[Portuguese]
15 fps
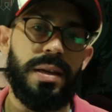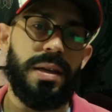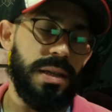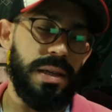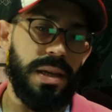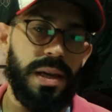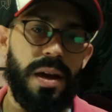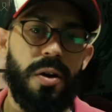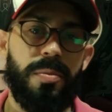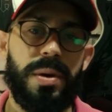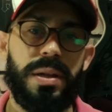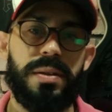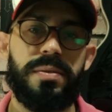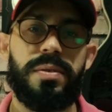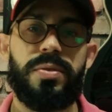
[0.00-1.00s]
e que
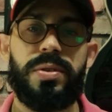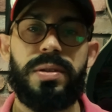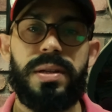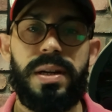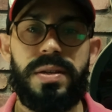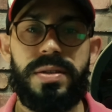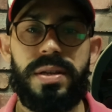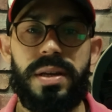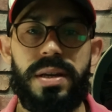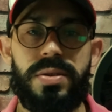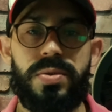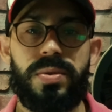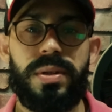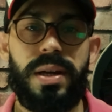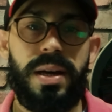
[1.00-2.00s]
realmente vão te trazer
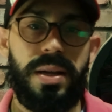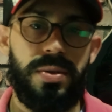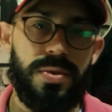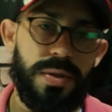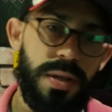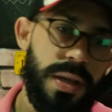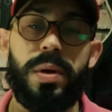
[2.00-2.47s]
resultados.